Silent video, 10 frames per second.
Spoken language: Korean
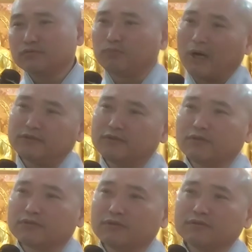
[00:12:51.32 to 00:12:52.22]
만
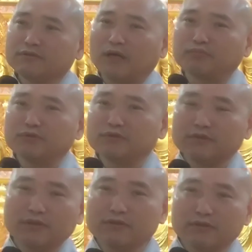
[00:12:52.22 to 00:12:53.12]
지켜서 나쁜
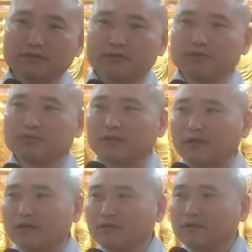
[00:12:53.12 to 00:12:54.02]
짓에서 지옥
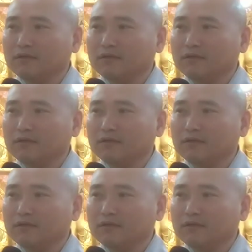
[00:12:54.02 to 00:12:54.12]
간다.